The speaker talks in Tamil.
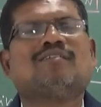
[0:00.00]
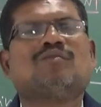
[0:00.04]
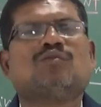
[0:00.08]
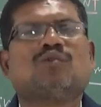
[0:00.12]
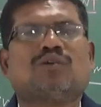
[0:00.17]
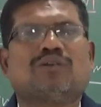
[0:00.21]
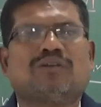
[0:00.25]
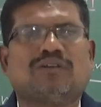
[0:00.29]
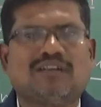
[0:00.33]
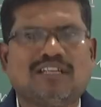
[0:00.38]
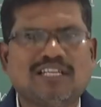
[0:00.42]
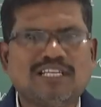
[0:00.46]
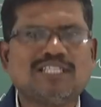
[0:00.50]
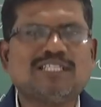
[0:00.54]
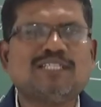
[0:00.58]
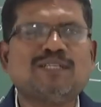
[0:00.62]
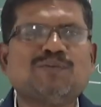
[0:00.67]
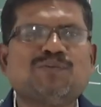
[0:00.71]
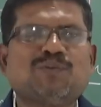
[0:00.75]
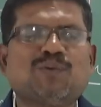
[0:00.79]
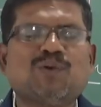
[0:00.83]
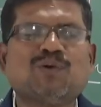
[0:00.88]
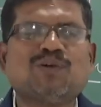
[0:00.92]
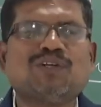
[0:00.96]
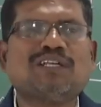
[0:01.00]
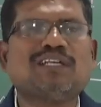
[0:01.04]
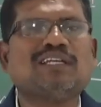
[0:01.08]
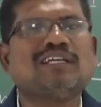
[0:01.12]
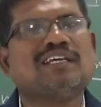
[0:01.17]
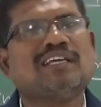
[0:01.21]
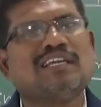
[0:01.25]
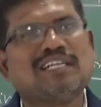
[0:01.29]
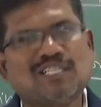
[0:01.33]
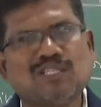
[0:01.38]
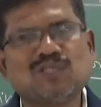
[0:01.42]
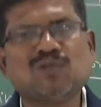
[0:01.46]
ஒரு லிஸ்ட்டு போட்டு
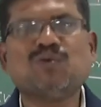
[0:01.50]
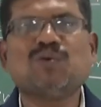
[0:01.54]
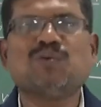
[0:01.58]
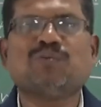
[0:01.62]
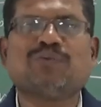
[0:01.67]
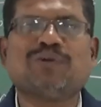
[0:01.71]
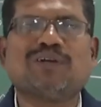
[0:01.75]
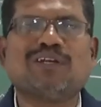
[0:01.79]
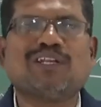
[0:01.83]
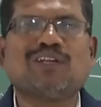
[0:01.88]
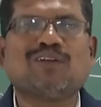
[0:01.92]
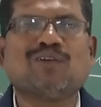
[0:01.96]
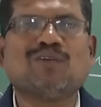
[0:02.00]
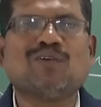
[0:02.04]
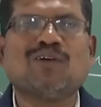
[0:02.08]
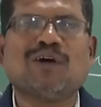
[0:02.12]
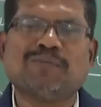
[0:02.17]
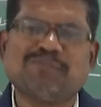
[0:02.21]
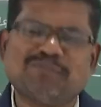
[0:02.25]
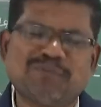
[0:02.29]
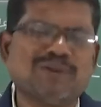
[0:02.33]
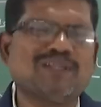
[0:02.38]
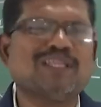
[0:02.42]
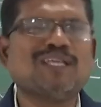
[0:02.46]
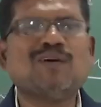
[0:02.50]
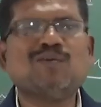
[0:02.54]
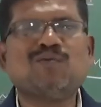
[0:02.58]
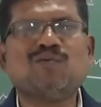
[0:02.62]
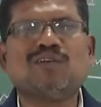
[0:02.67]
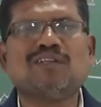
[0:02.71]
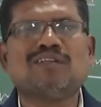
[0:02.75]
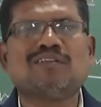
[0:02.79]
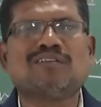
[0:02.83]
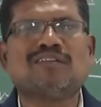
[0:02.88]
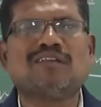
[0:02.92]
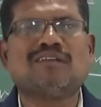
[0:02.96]
நீங்கள் எக்ஸிக்யூட் பண்ணுறீங்களோ அப்போ தான்
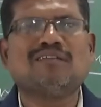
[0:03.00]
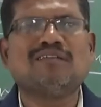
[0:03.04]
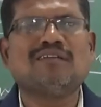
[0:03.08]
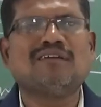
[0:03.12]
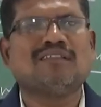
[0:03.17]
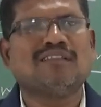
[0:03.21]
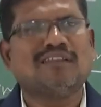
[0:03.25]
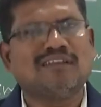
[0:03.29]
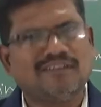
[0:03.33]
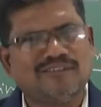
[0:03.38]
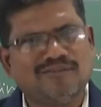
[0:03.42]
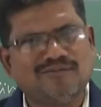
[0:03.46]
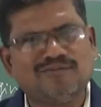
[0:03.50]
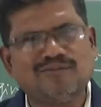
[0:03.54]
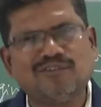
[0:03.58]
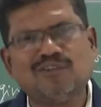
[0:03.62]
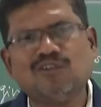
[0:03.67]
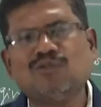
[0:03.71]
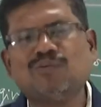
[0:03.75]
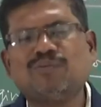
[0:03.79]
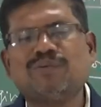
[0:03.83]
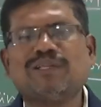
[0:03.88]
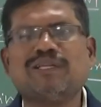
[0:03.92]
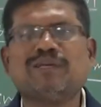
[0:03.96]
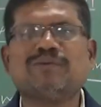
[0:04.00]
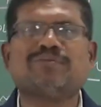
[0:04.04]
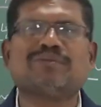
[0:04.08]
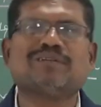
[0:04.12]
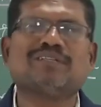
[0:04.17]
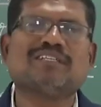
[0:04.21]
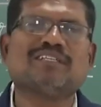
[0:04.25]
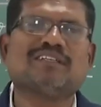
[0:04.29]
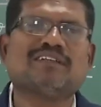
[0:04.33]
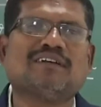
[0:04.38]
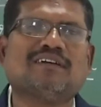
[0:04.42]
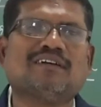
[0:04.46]
உங்களுக்கு தெரியும் அதில் இவ்வளோ பெரிய
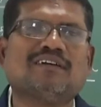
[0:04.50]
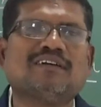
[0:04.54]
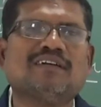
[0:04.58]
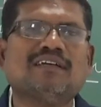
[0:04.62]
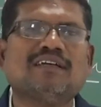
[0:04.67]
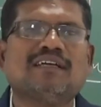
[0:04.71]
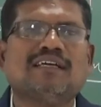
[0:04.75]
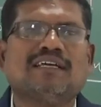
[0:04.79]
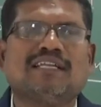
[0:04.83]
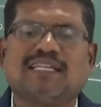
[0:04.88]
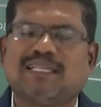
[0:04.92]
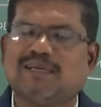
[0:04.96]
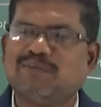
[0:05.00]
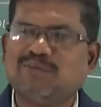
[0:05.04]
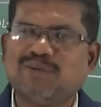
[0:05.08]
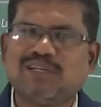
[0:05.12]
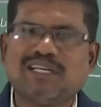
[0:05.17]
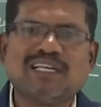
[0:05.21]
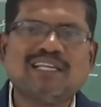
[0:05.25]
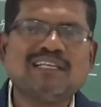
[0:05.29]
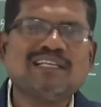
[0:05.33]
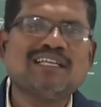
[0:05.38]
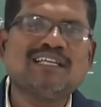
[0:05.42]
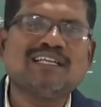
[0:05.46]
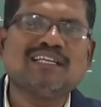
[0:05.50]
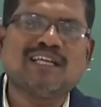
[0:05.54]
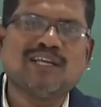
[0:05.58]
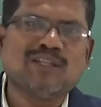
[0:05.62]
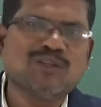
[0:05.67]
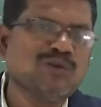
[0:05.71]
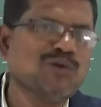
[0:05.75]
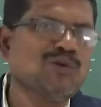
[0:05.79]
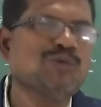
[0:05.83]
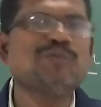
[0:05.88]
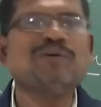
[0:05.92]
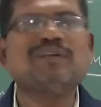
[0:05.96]
பிரச்சனையாக நம்ம நினைக்கிற
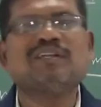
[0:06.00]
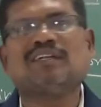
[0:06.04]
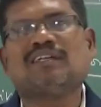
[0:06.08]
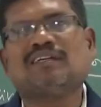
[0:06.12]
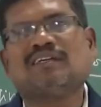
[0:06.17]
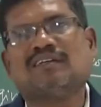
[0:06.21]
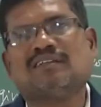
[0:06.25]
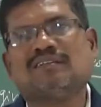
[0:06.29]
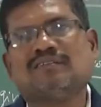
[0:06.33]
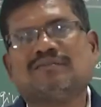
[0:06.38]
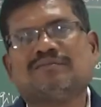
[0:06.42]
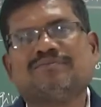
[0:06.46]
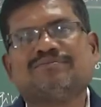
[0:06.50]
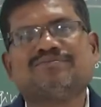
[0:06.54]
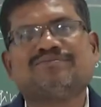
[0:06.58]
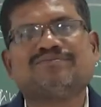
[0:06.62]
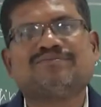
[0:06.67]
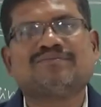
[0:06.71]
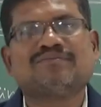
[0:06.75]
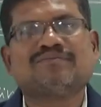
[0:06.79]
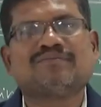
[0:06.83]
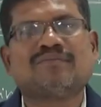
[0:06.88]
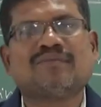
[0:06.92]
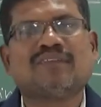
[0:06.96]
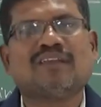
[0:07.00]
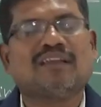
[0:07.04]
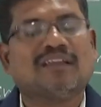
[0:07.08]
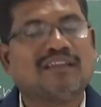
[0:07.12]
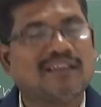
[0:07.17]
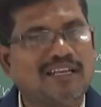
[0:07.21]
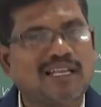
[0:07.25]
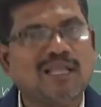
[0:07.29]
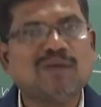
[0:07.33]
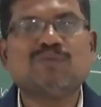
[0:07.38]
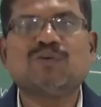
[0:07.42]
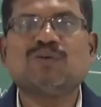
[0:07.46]
எதுவுமே நடக்காது
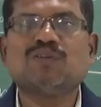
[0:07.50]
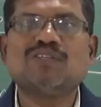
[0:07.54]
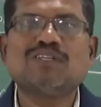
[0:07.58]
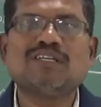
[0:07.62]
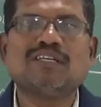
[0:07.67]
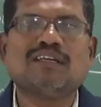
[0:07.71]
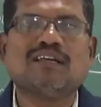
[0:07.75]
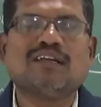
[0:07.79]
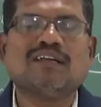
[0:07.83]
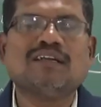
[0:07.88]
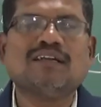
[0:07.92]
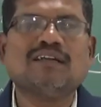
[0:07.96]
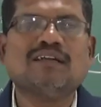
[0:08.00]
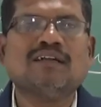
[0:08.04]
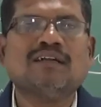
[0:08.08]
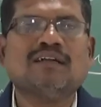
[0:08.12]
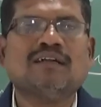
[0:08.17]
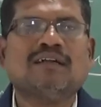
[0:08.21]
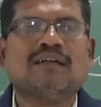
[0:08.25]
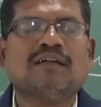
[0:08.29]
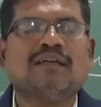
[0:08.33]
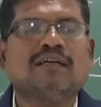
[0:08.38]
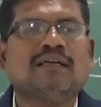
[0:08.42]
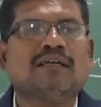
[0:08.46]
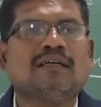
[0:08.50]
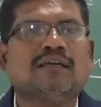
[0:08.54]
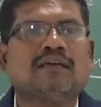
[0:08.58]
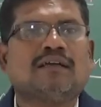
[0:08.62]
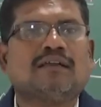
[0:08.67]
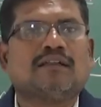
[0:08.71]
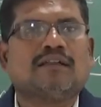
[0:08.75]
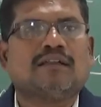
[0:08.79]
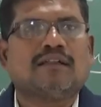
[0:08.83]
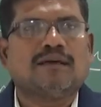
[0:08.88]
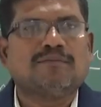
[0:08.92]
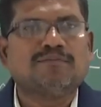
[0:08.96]
நல்லா புரிஞ்சுக்கங்க
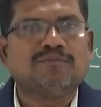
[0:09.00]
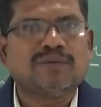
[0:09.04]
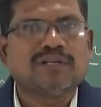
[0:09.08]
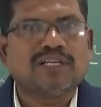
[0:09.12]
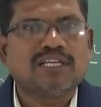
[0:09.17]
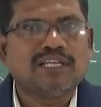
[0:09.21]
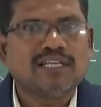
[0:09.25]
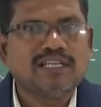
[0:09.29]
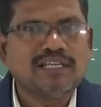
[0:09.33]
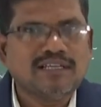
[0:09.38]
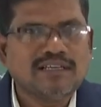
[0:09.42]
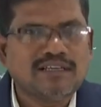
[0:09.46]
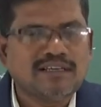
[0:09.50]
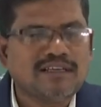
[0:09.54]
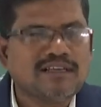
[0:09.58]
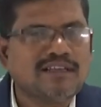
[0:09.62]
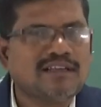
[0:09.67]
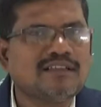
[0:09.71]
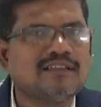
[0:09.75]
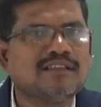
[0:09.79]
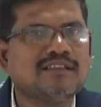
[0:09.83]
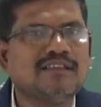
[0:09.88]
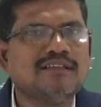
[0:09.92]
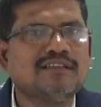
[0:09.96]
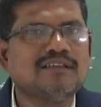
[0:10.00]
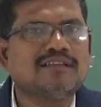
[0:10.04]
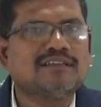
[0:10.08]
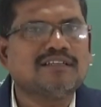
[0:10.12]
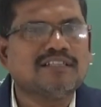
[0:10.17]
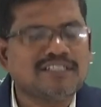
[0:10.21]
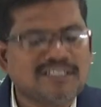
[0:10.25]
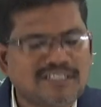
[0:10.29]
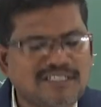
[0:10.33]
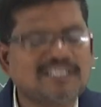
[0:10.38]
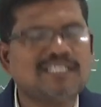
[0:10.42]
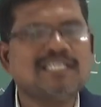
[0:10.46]
நம்ம நினைக்கிறது
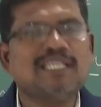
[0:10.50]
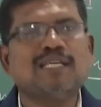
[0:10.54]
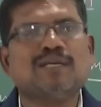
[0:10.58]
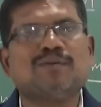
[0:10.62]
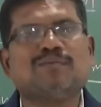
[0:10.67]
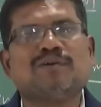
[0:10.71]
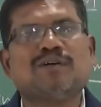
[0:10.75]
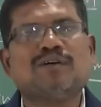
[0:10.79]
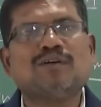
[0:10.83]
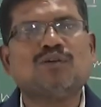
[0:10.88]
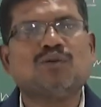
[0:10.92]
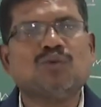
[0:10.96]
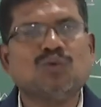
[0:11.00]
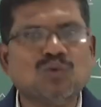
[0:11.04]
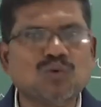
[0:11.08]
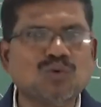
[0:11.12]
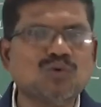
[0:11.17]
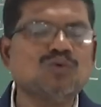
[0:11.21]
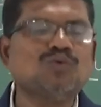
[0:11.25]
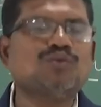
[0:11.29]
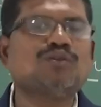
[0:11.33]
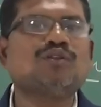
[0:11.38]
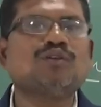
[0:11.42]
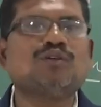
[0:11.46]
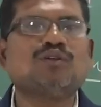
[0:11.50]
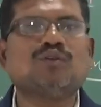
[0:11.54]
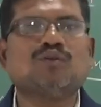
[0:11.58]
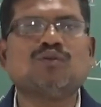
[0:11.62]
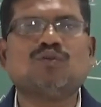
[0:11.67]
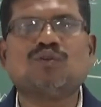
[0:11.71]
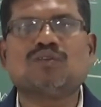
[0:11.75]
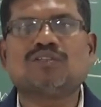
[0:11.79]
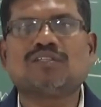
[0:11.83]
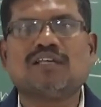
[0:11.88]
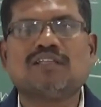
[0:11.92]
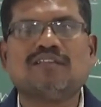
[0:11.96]
நிச்சயமாக நூற்றுக்கு
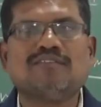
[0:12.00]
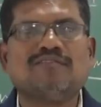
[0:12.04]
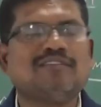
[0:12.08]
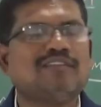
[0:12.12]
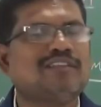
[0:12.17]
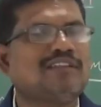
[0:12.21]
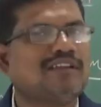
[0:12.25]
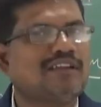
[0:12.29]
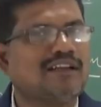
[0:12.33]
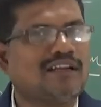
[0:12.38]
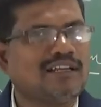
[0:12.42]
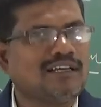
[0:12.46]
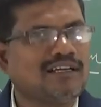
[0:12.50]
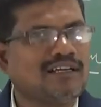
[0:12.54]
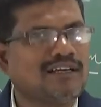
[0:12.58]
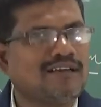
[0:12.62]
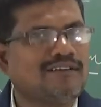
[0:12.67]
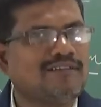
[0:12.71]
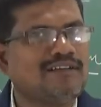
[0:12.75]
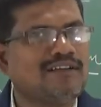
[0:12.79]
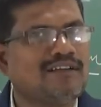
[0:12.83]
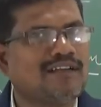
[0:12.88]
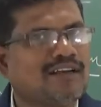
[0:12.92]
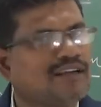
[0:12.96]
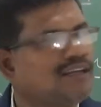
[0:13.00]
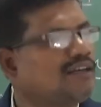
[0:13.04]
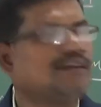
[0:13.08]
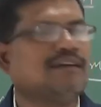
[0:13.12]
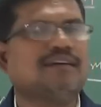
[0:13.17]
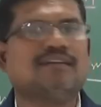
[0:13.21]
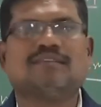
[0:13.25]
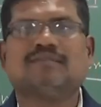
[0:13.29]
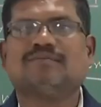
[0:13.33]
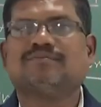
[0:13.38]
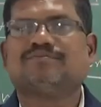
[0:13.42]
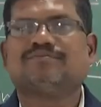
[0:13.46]
நூறு சதவீதம் நடக்கவே
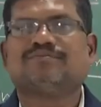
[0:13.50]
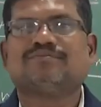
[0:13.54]
நடக்காது